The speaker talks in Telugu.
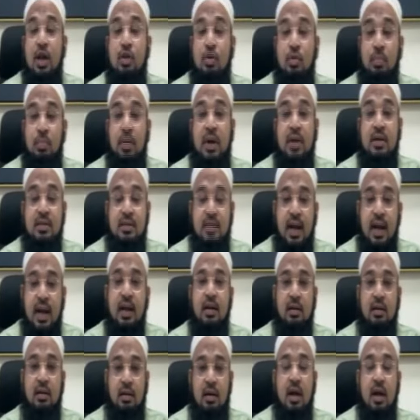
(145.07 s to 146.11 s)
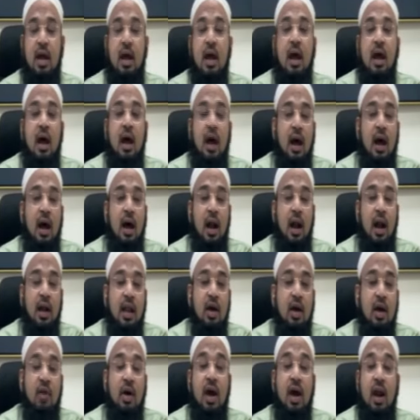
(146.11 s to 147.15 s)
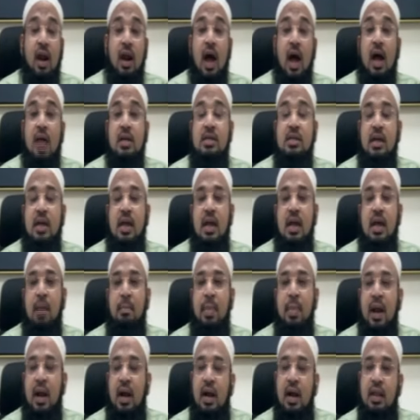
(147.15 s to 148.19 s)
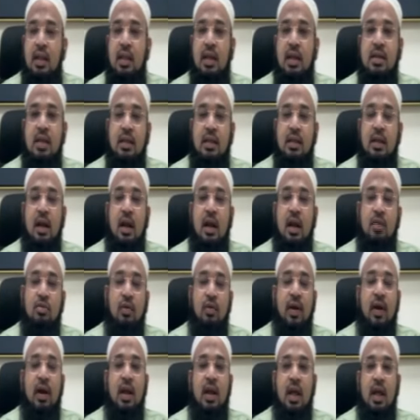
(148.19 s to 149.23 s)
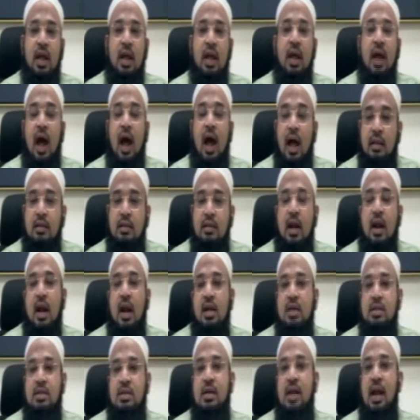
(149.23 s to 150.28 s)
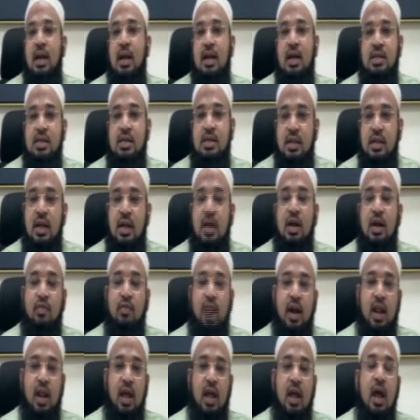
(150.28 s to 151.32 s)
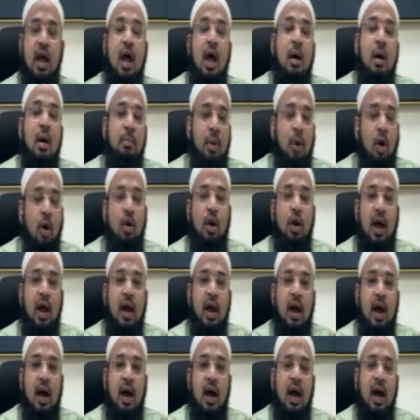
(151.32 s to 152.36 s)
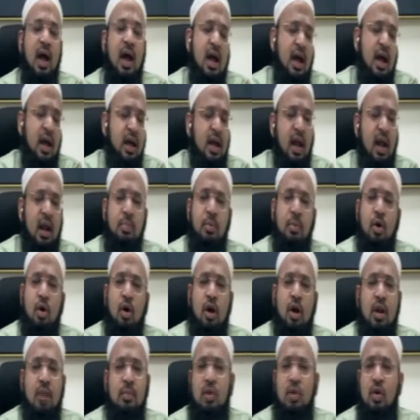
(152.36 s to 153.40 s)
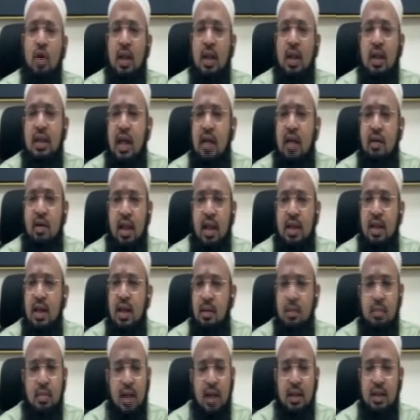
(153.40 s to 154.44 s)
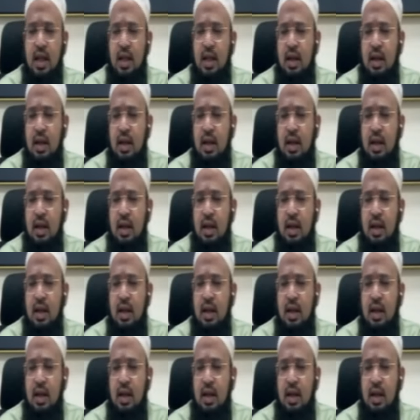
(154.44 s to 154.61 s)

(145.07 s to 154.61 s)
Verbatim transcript: టూ పర్సెంట్ అంటే ఒక రాజకీయ పరిణితి చెందినటువంటి ఆంధ్ర రాష్ట్రానికి చెందినటువంటి పౌరులంగా గెలుపోవటంలో అది దేవాధీనం అది